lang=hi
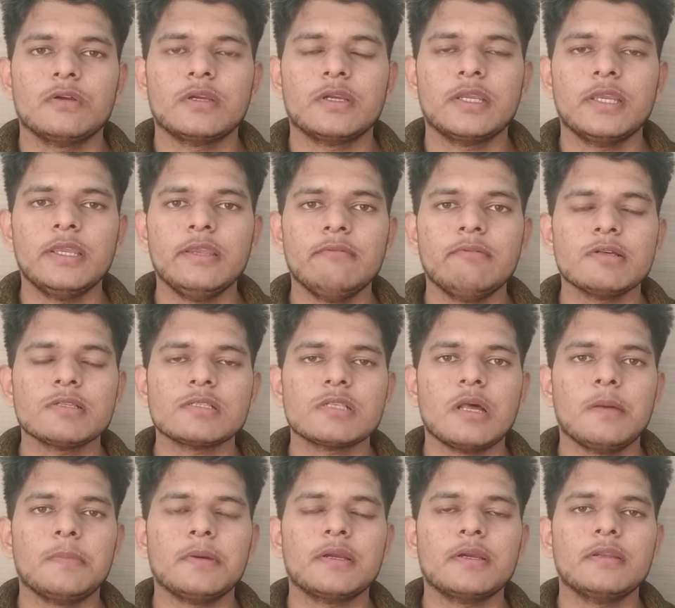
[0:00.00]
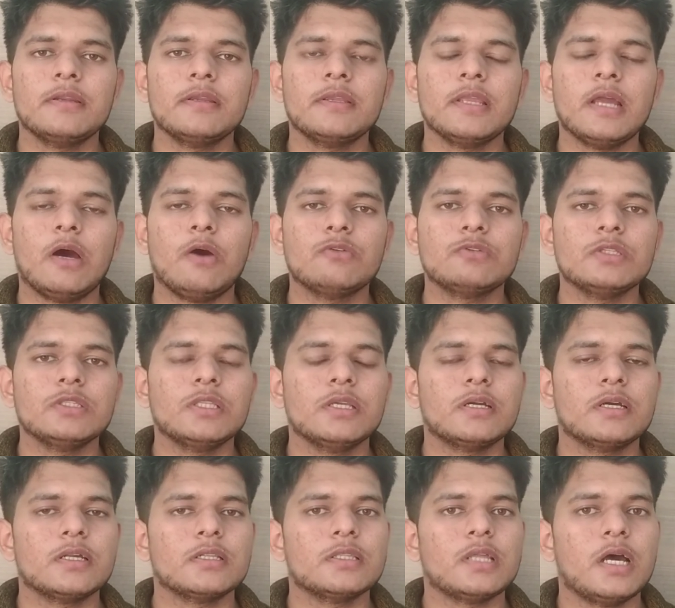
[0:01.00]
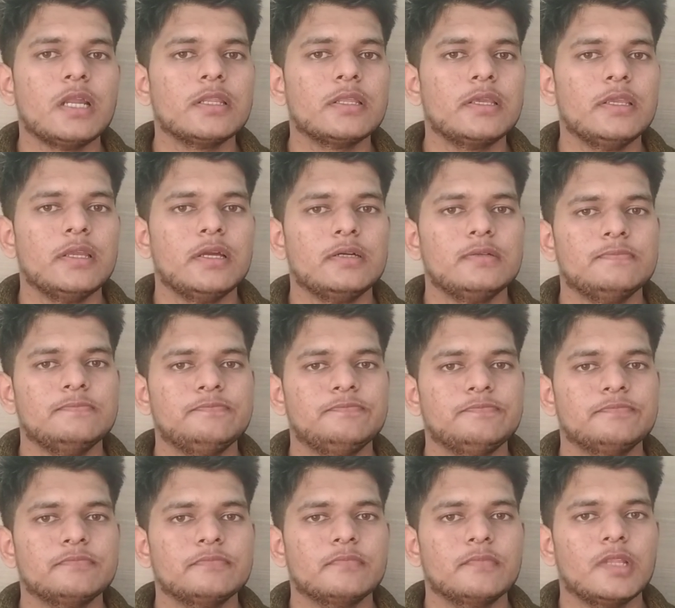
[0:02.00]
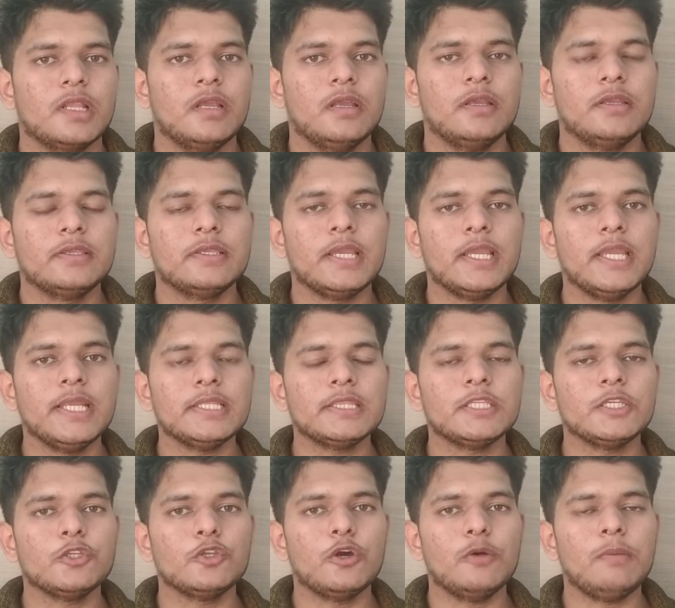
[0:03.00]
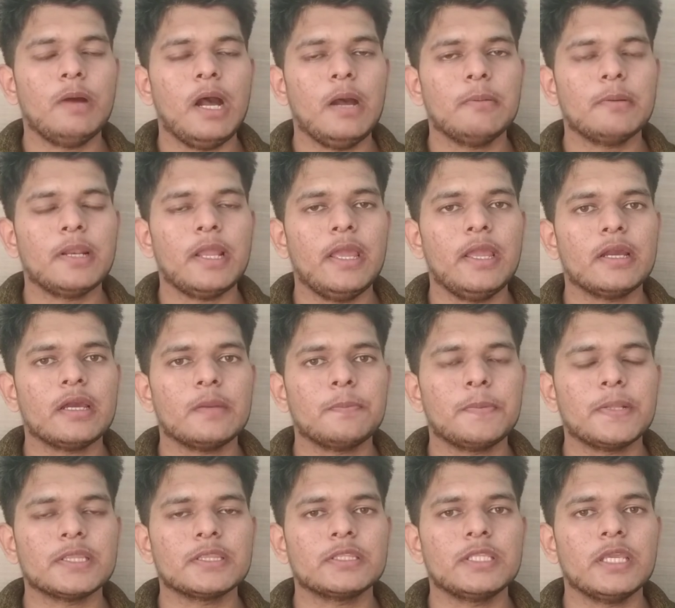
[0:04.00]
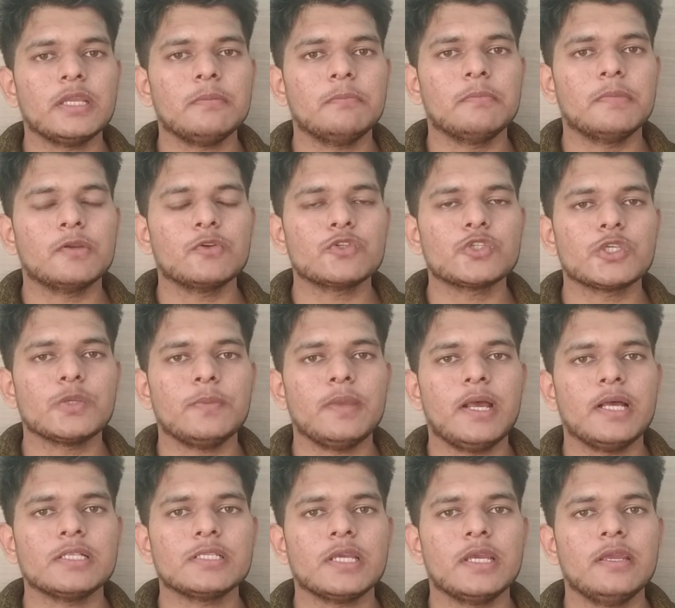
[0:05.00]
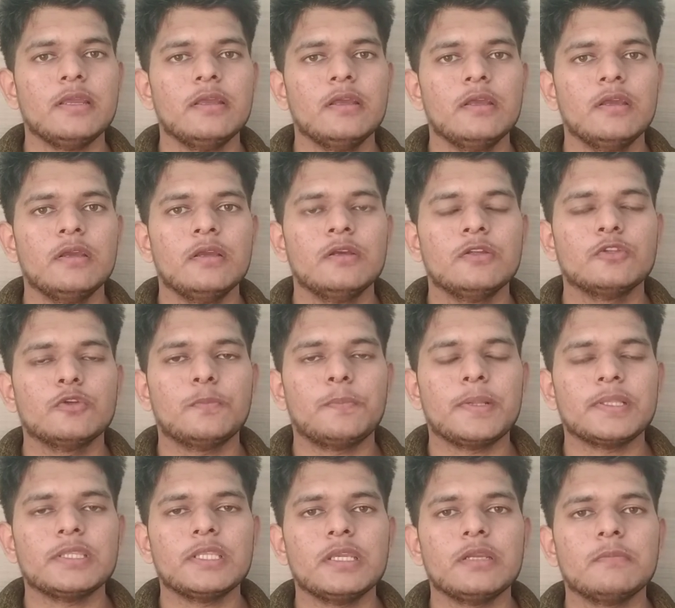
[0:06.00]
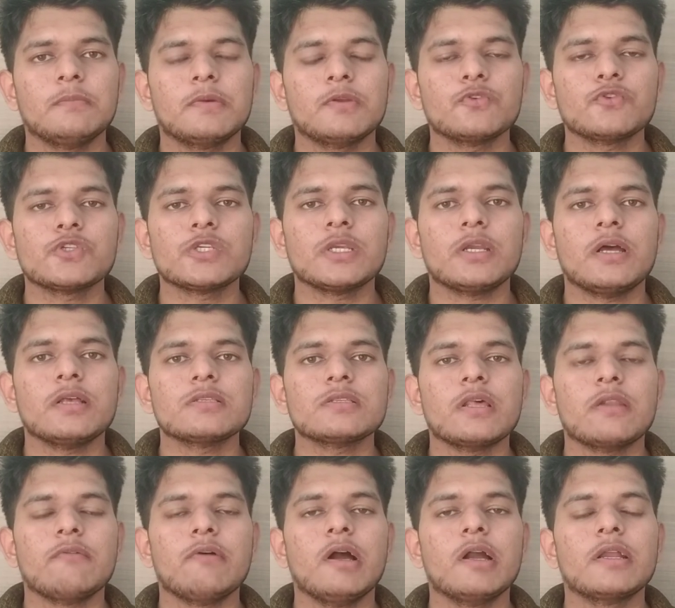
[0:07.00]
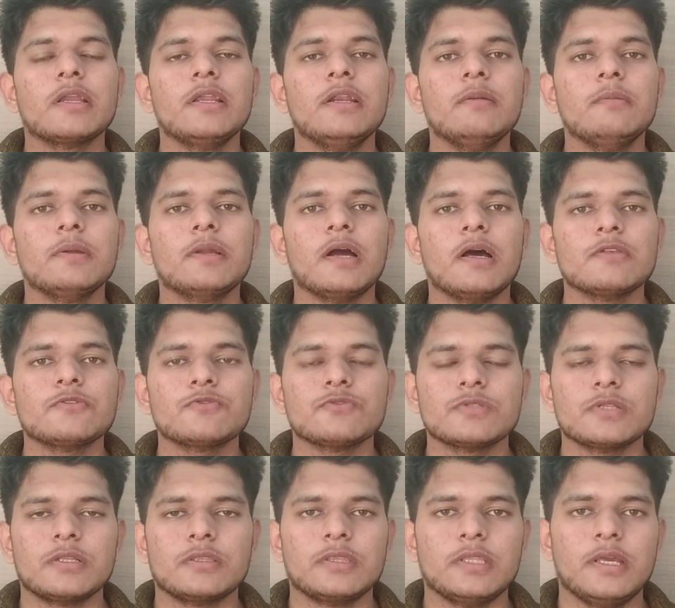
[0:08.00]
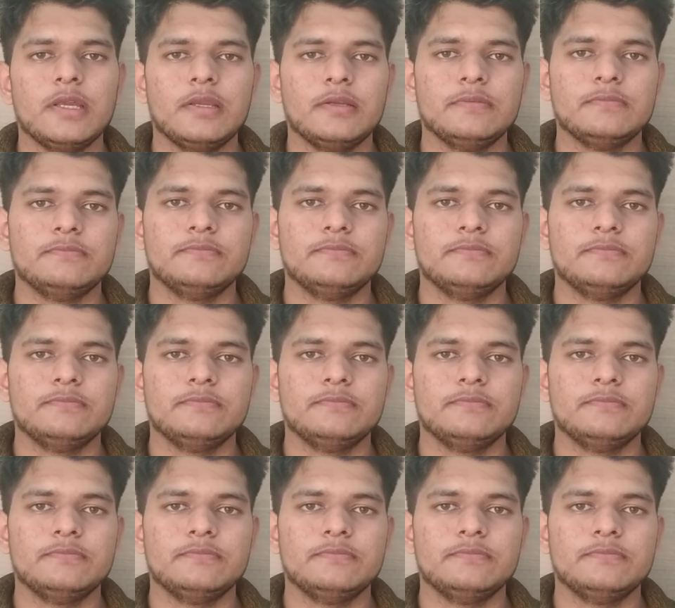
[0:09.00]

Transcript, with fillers: घी व सामग्री की आहुति देकर दान किया यही तीनों भावनाएं अगर प्रत्येक मनुष्य में आ जाएं, प्रत्येक मनुष्य का सर्वांगीण विकास हो सकता है